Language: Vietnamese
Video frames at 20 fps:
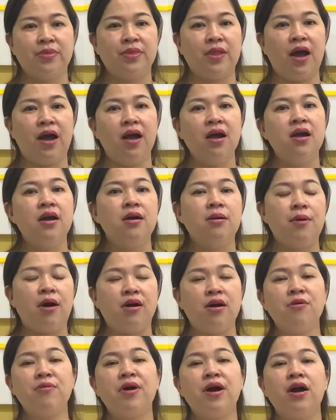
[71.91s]
đó
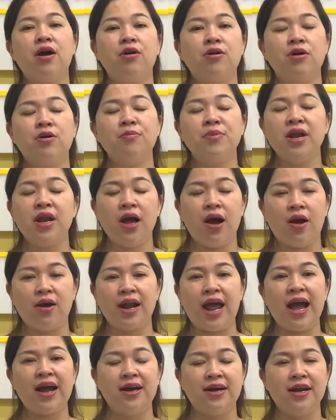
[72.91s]
họ không không không biết là họ
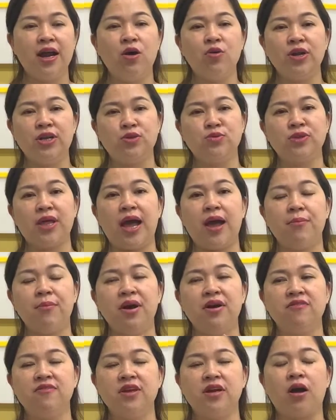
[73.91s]
đang ở đâu để chúng ta
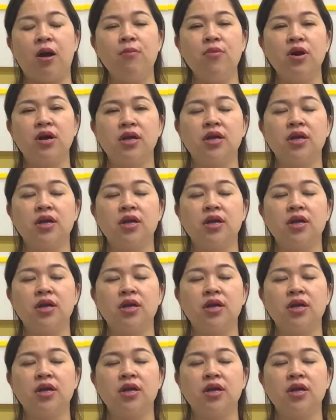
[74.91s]
bởi vì có một